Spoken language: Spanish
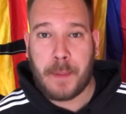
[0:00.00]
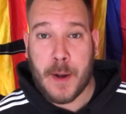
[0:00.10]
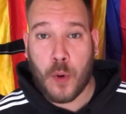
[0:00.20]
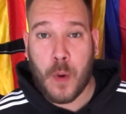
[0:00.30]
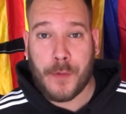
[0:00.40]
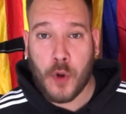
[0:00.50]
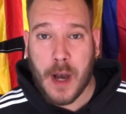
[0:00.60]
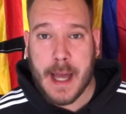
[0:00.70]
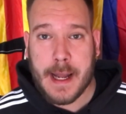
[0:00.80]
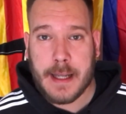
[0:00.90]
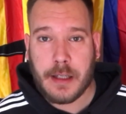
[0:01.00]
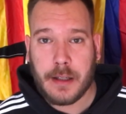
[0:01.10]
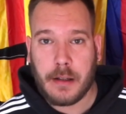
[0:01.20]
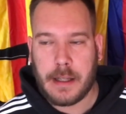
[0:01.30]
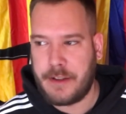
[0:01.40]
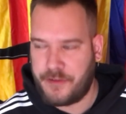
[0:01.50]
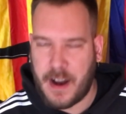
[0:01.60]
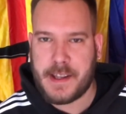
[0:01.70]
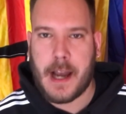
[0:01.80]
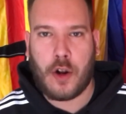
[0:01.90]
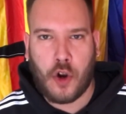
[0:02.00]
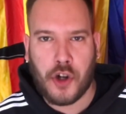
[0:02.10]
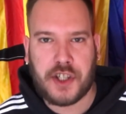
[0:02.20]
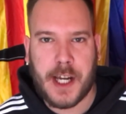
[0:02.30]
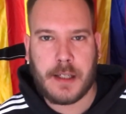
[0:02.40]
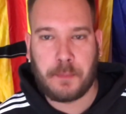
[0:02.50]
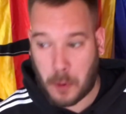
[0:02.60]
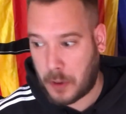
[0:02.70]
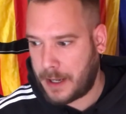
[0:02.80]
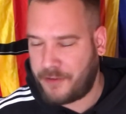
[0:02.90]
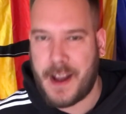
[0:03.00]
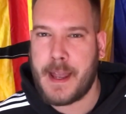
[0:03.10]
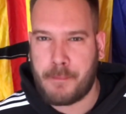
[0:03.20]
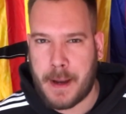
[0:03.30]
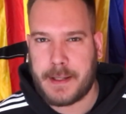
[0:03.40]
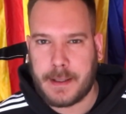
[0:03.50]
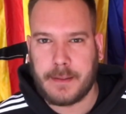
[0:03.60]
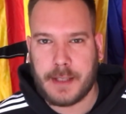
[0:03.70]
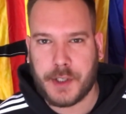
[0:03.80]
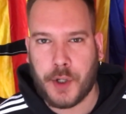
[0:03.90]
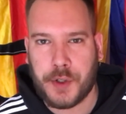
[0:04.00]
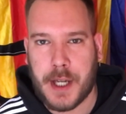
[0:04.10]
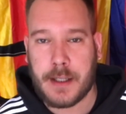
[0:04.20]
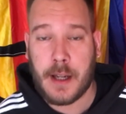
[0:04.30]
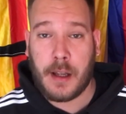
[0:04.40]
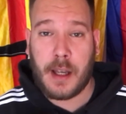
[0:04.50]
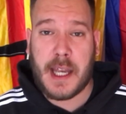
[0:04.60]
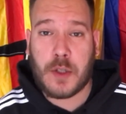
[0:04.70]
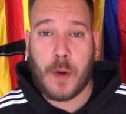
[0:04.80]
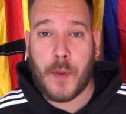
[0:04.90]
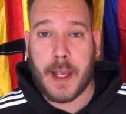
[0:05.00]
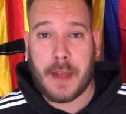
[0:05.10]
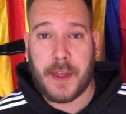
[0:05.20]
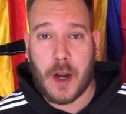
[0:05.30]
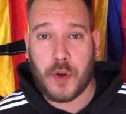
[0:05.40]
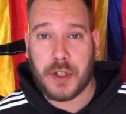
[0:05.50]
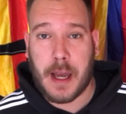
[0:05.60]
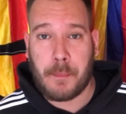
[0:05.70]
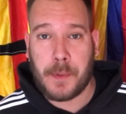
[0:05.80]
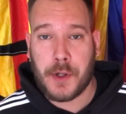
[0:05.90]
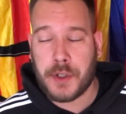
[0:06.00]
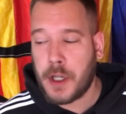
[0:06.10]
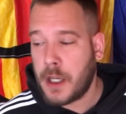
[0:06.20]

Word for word: Pero cuando ganas, y fallan cosas, porque fallan bastantes cosas, es cuando hay que hacer los cambios.